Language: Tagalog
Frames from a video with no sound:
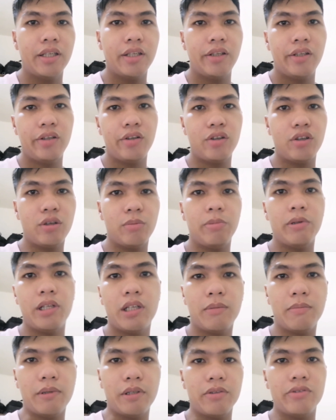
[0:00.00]
i-open
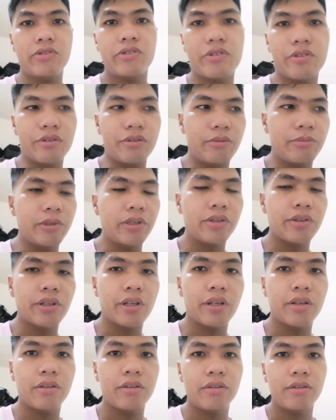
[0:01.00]
na pouch. No? Meron
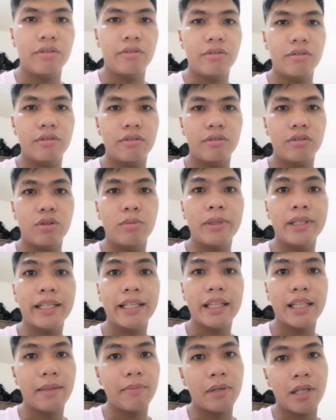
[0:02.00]
tayong dumating
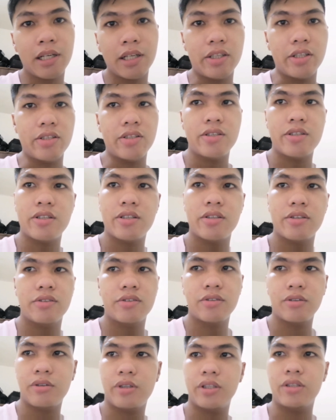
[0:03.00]
na package.
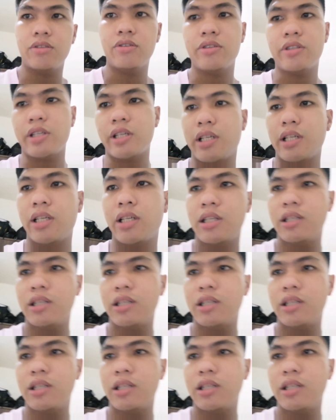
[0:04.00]
So, ito siya.